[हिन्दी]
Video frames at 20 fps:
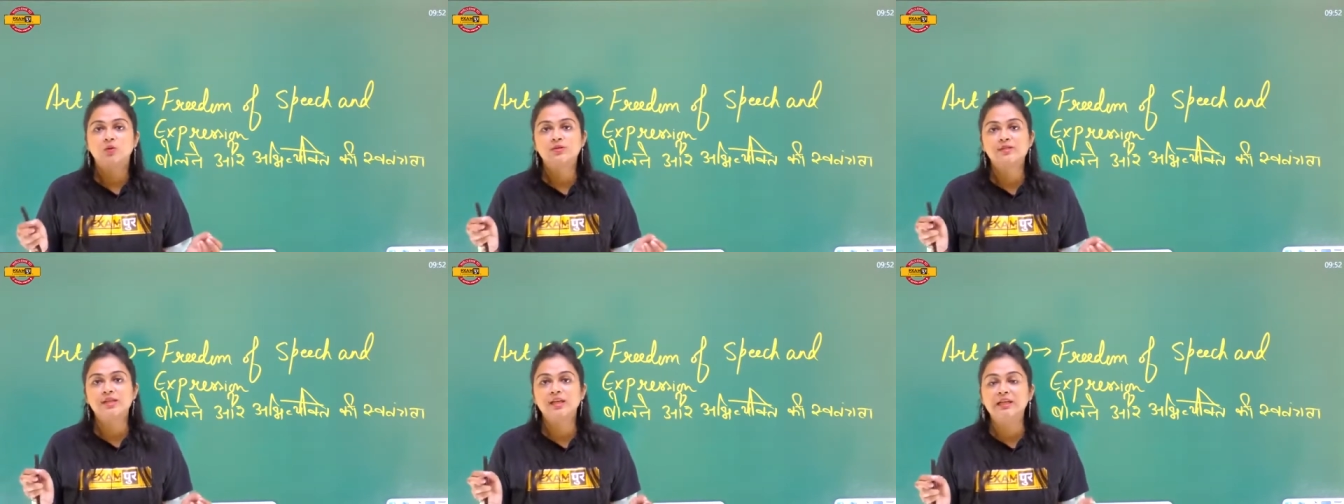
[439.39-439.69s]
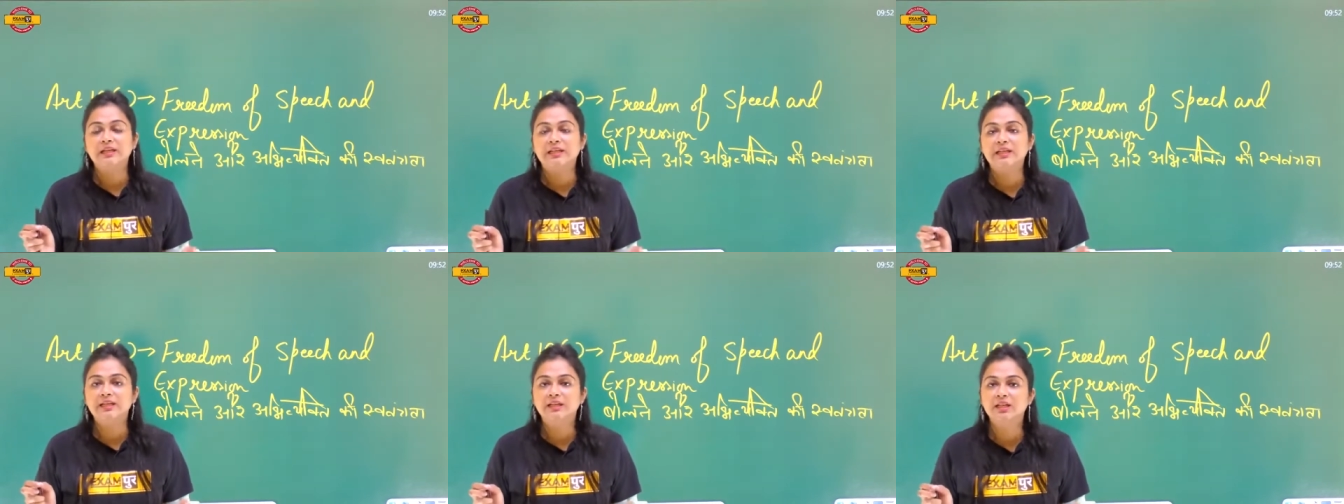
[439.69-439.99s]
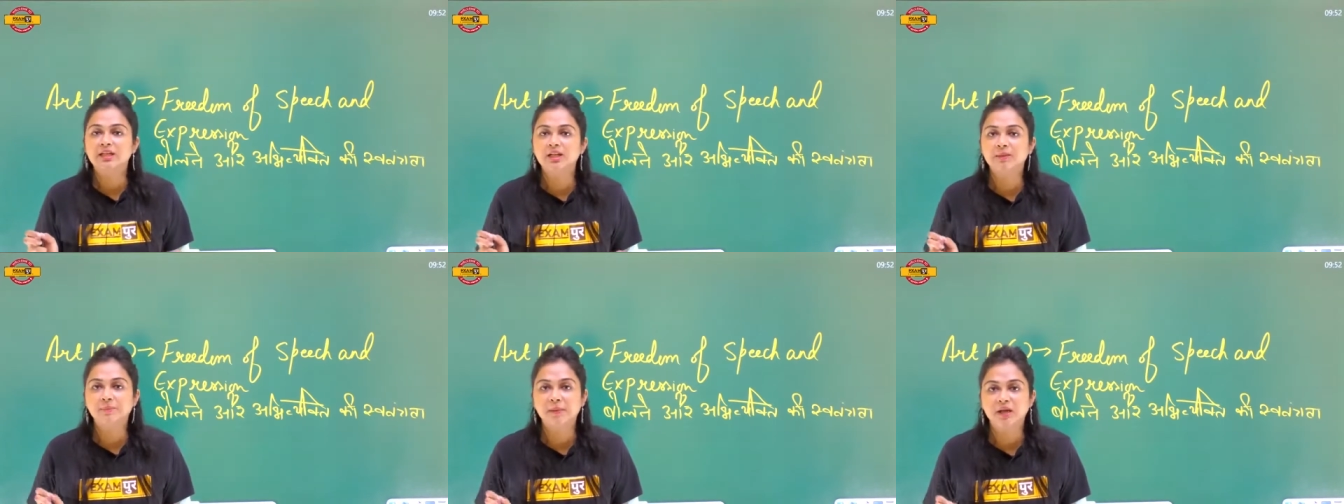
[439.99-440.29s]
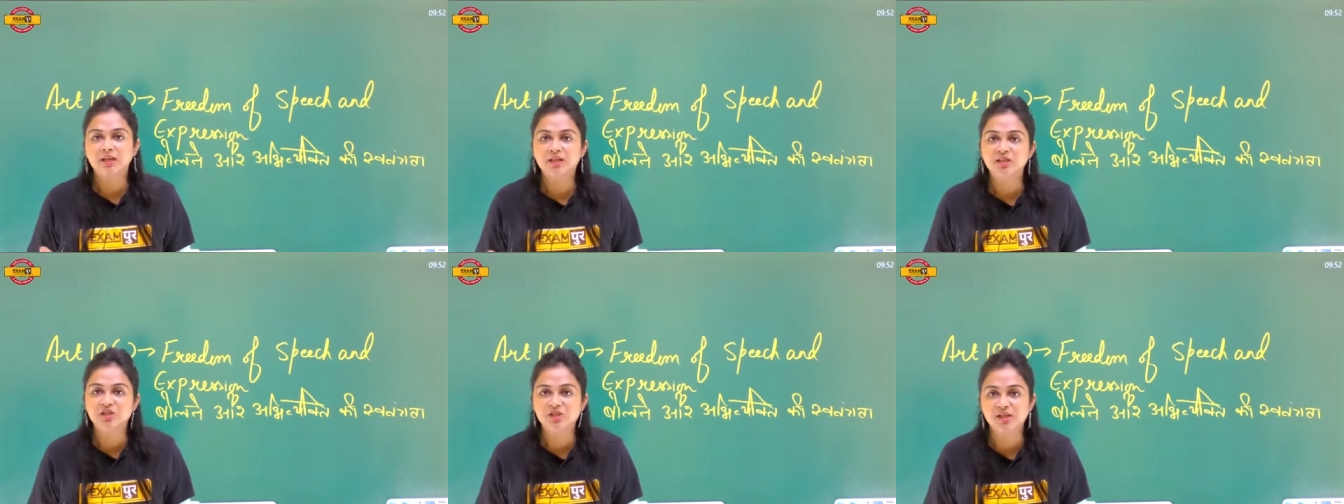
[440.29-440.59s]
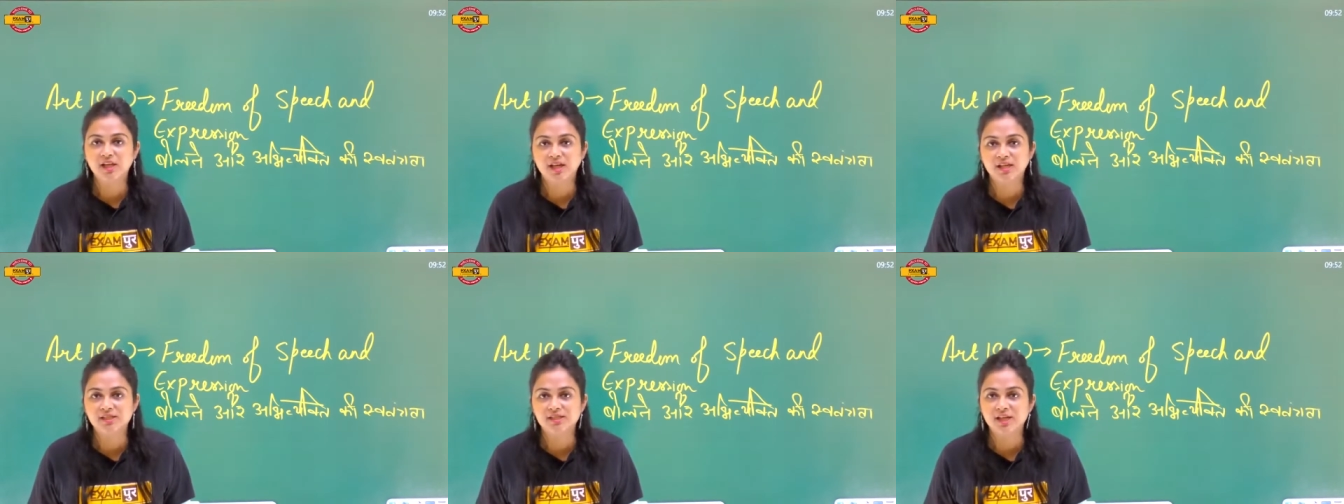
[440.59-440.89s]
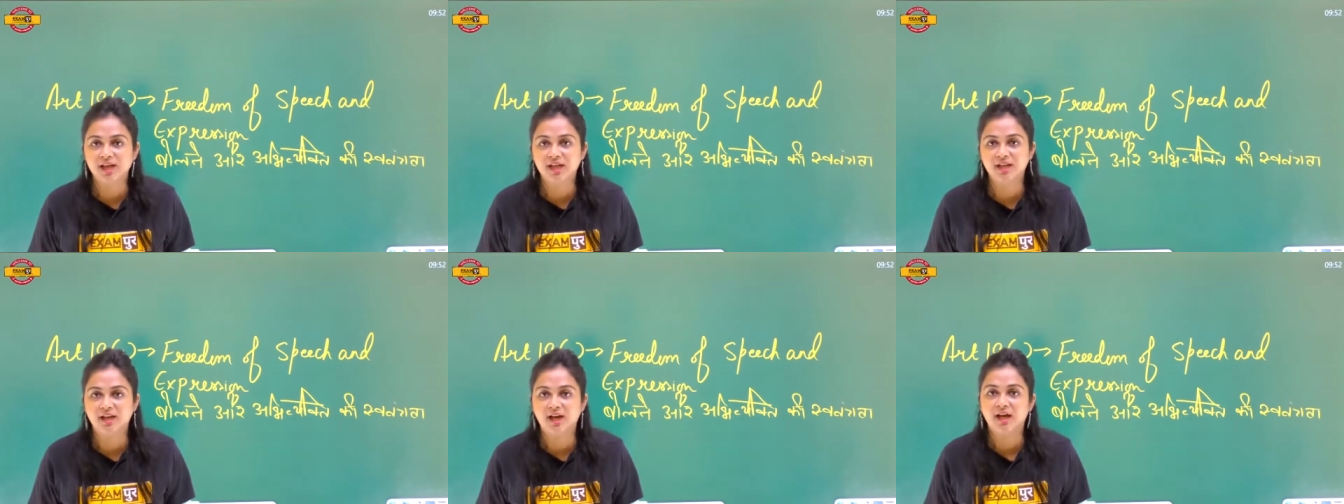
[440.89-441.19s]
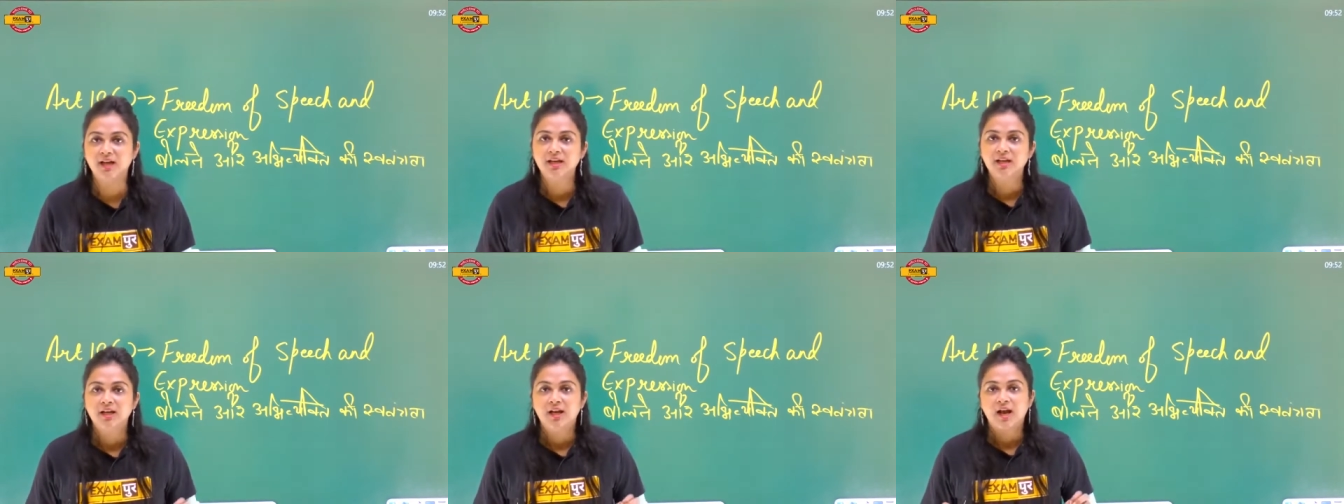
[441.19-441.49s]
उसे लीगली पनिश किया
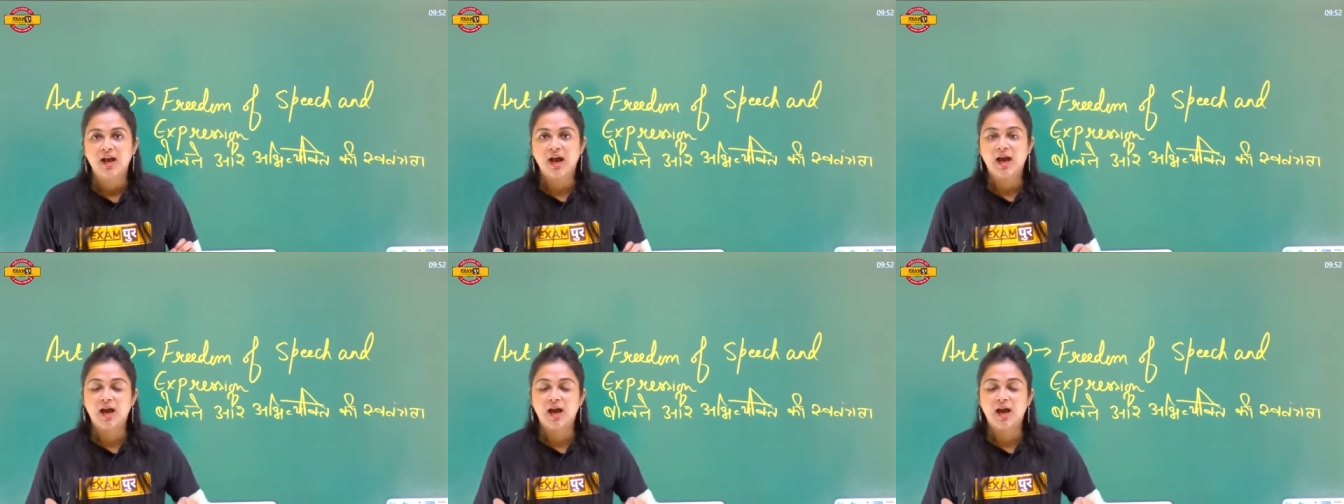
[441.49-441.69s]
जाएगा